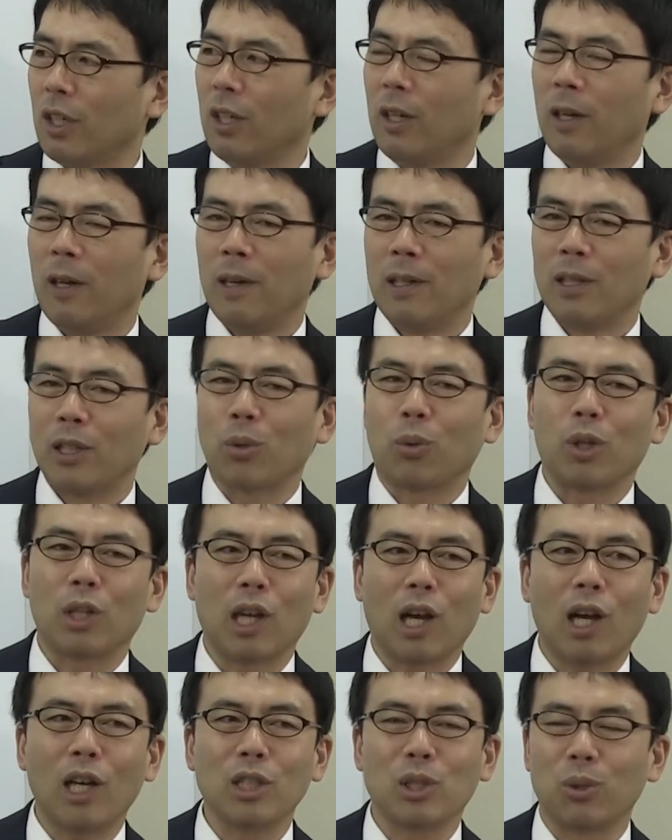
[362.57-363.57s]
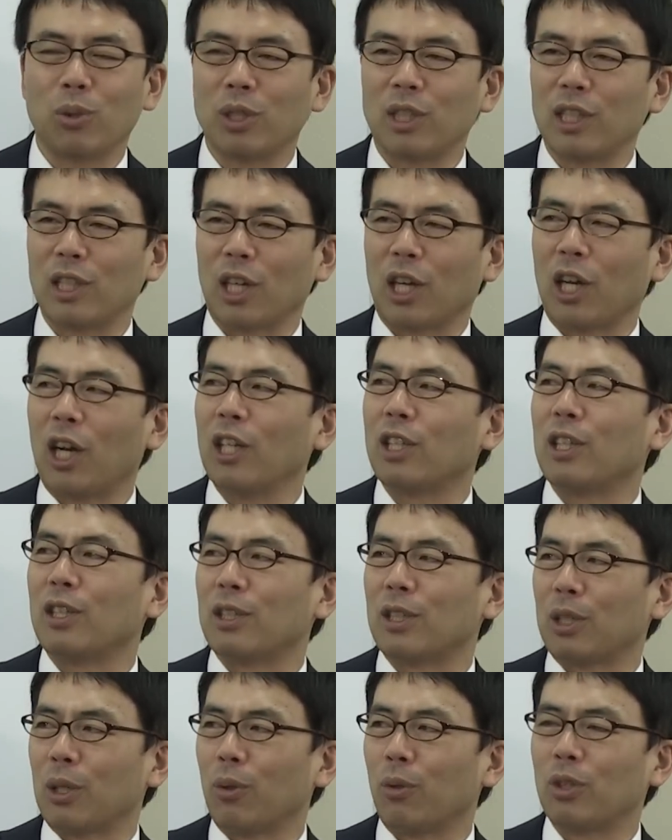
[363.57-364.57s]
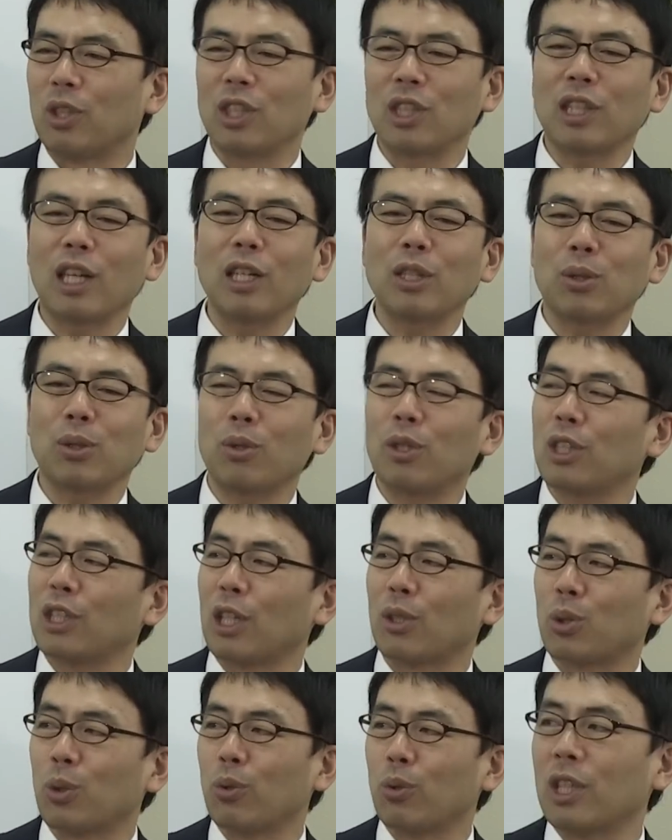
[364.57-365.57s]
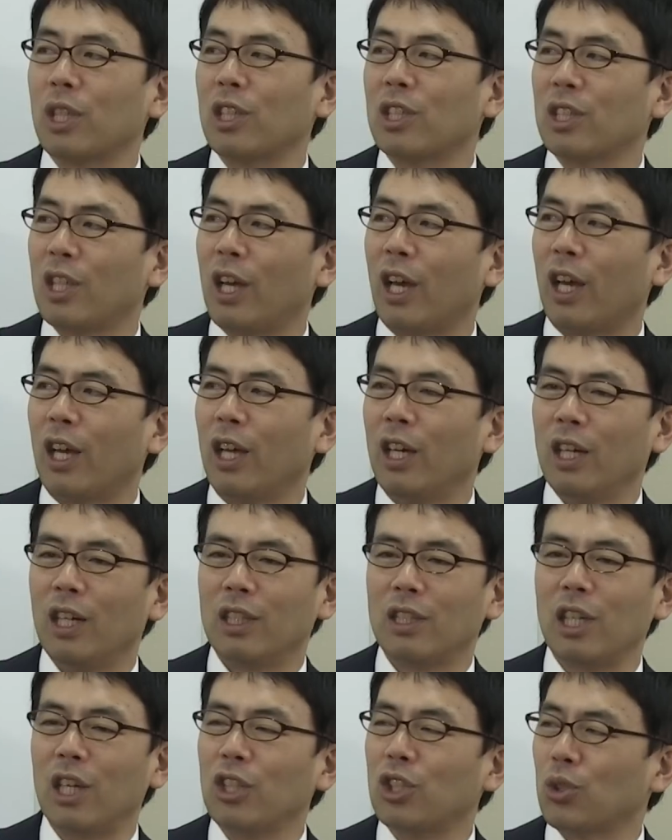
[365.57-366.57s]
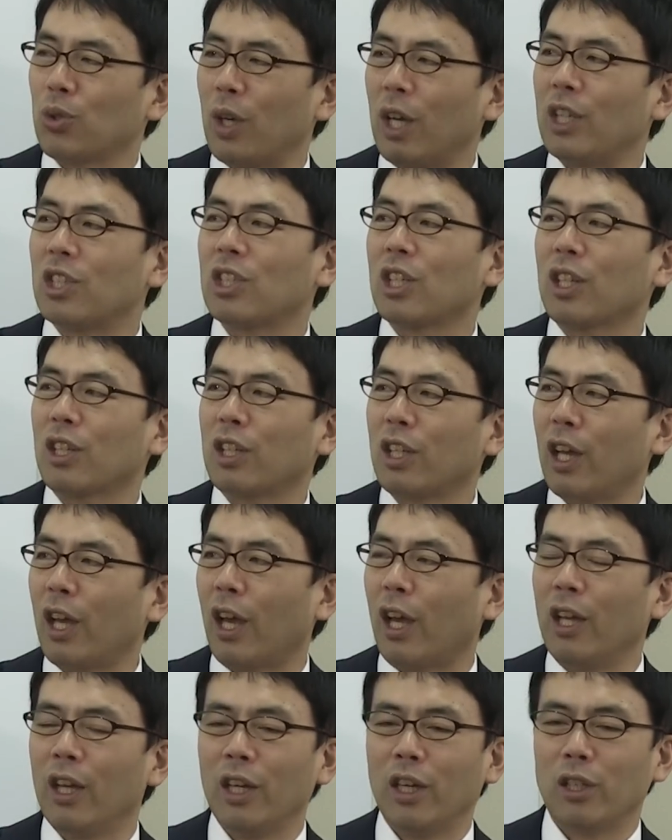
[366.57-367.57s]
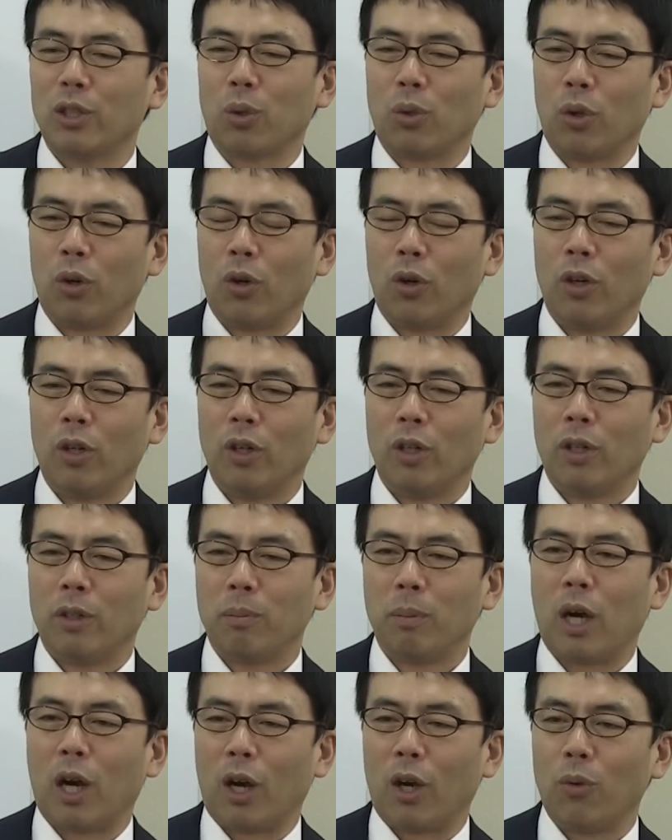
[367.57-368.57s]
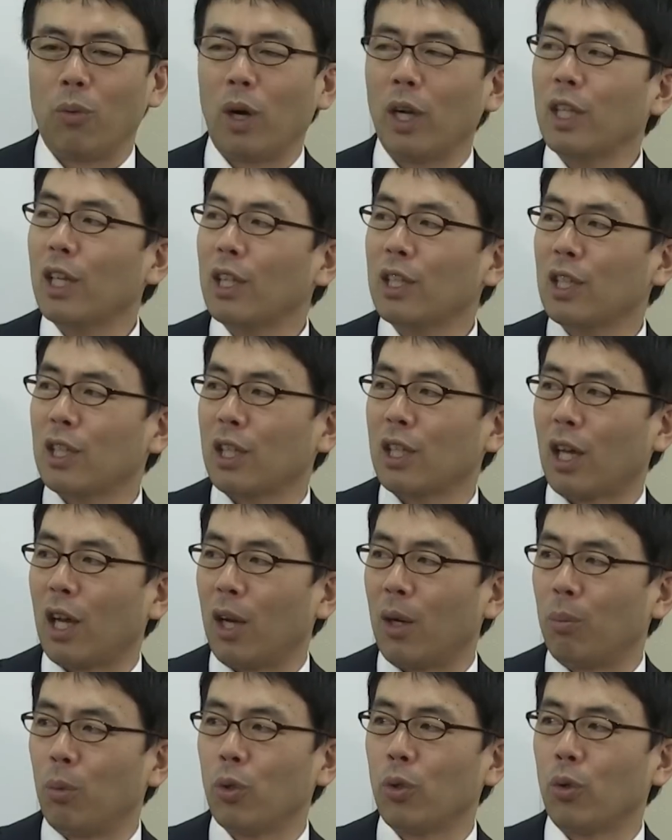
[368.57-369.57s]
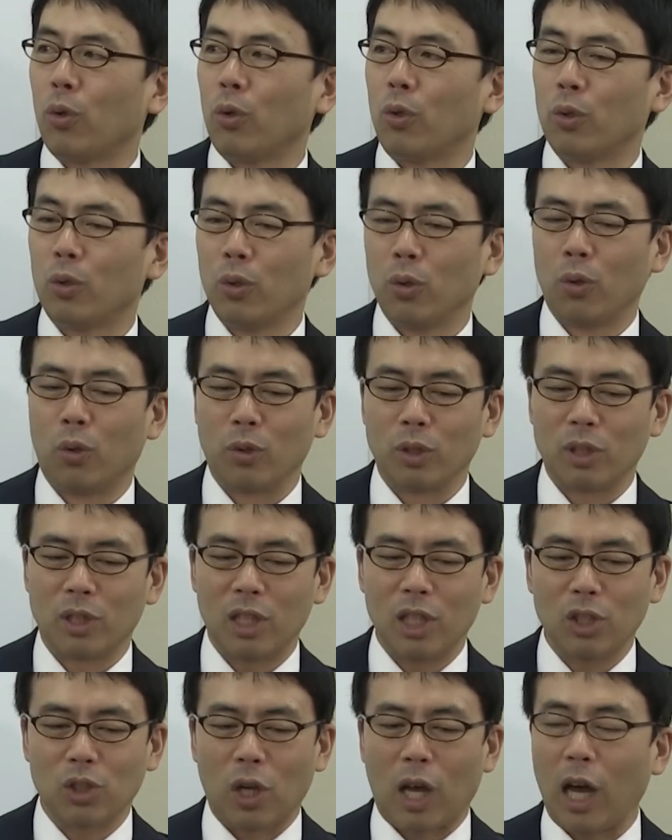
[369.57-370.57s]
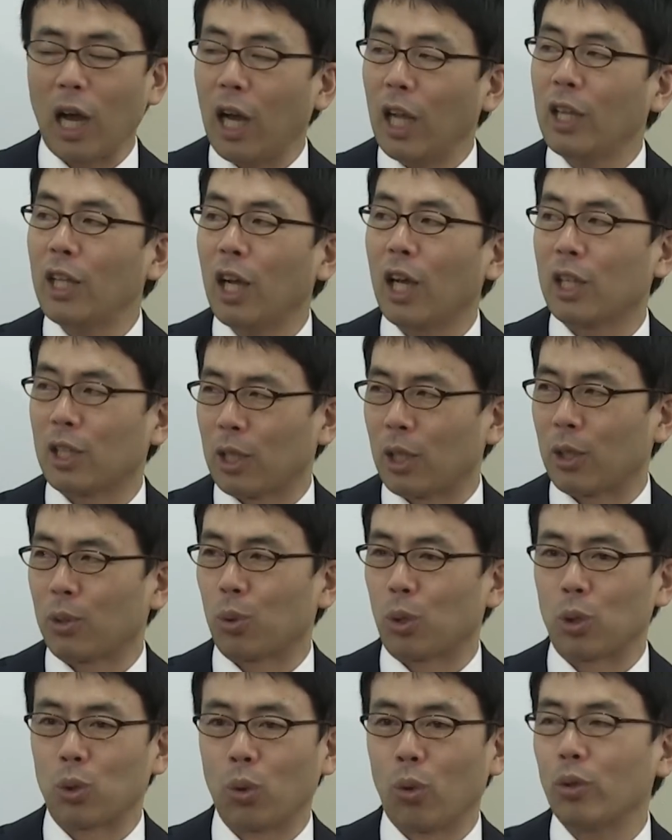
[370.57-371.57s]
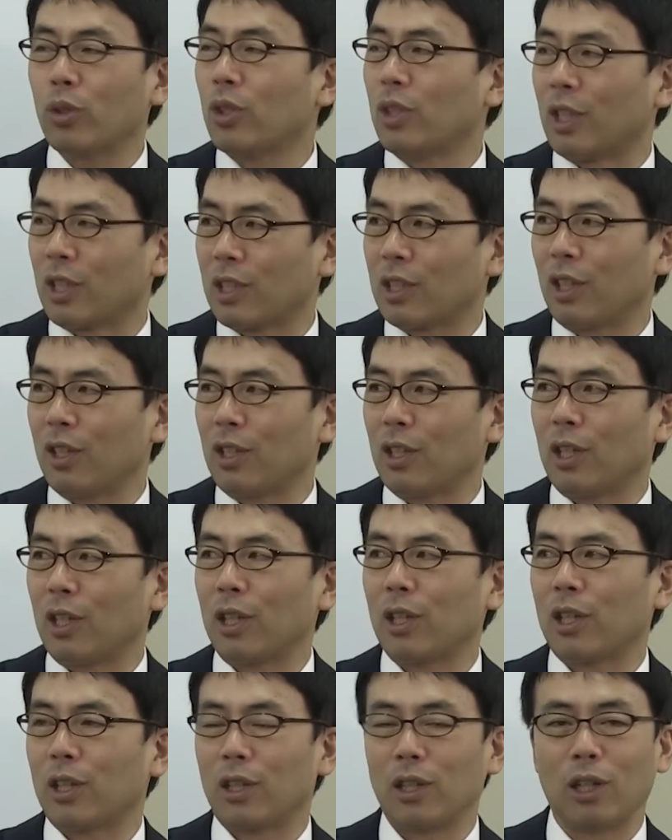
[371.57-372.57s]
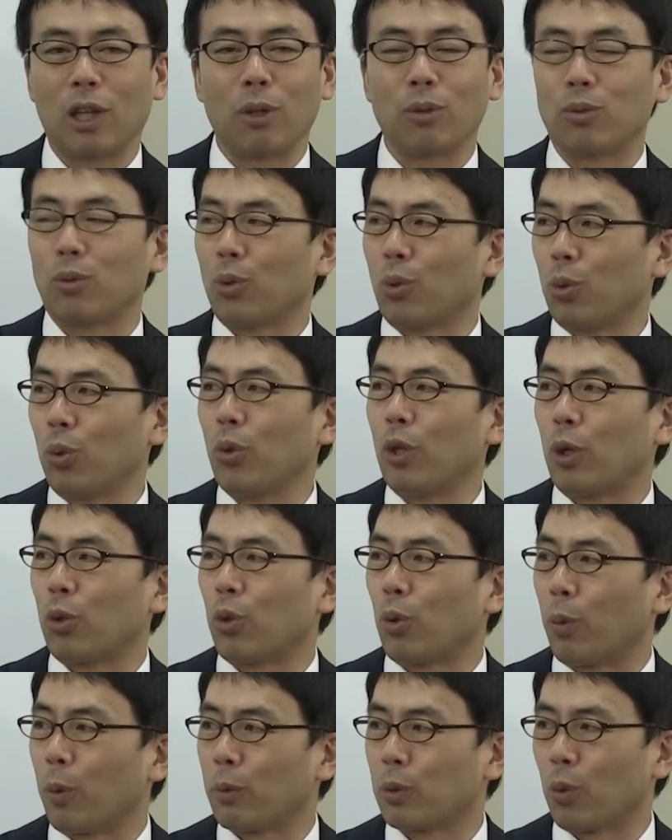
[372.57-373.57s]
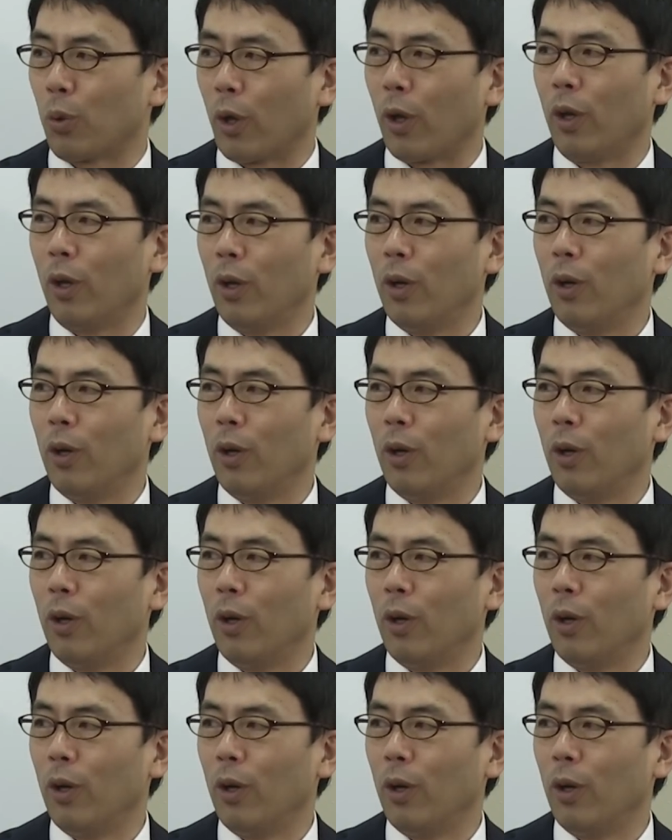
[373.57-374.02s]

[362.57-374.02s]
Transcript: はい、でこれ高橋洋一先生が書いてるんですけど、実際にそれじゃあ税して税収減っちゃってそのまあ割り当てたものの税収上がんなかったらどうするんですかって な, なるとどうなると思いますこれ。